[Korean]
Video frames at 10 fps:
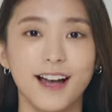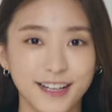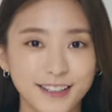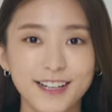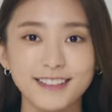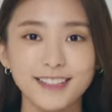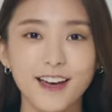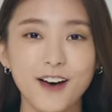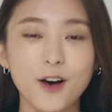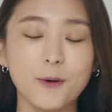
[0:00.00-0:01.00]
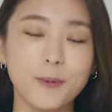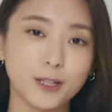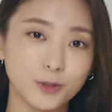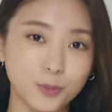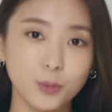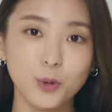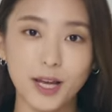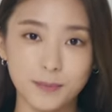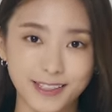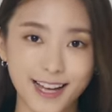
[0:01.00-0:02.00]
안녕하세요. 배우
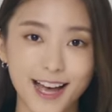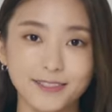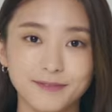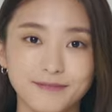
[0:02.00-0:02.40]
윤보라입니다.